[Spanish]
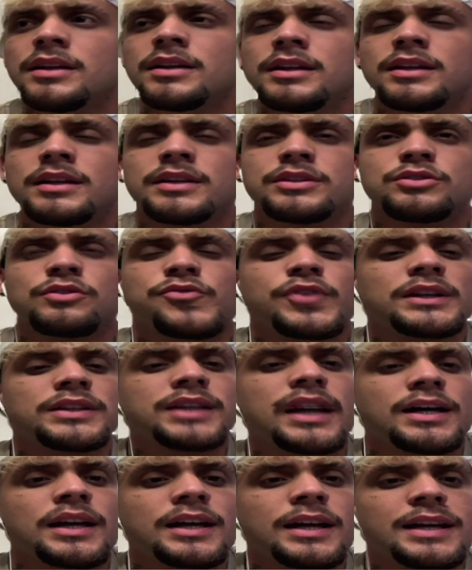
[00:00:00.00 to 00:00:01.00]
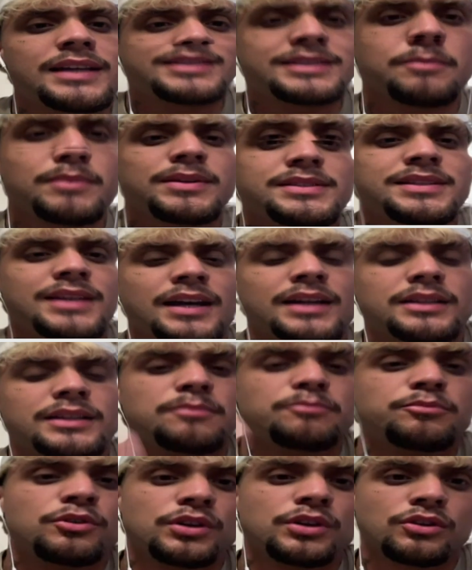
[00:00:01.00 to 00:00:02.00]
Le hizo falta ese mensaje tan
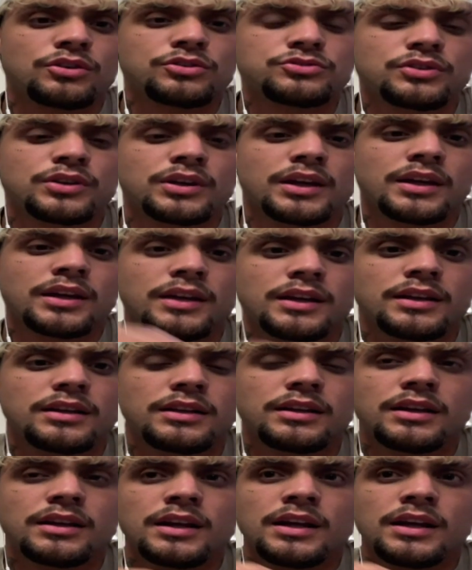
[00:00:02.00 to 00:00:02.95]
poderoso que es el,